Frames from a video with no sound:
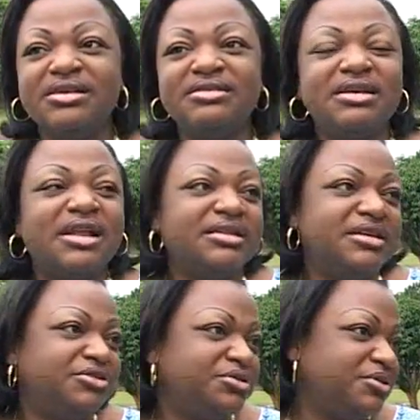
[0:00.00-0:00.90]
c'est la
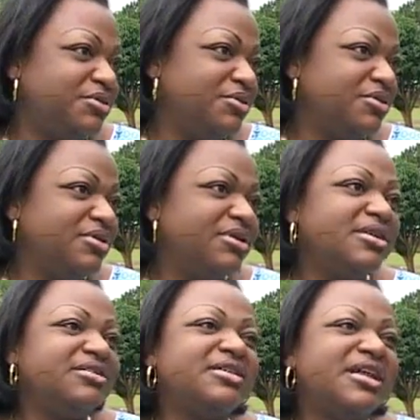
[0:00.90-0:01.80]
déchirure
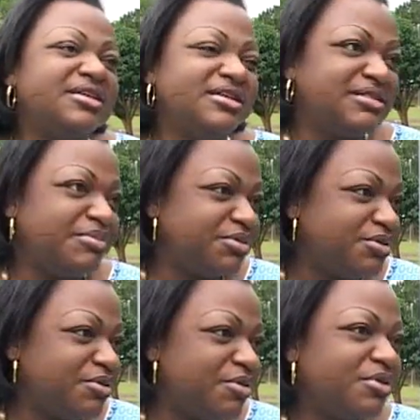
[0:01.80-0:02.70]
c'est la
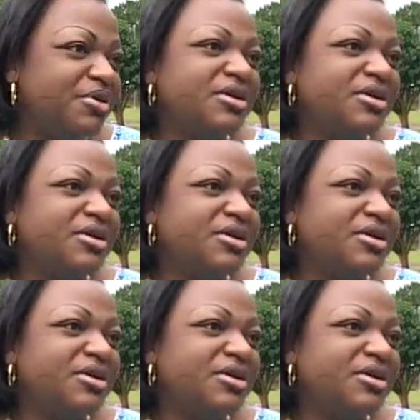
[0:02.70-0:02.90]
déception.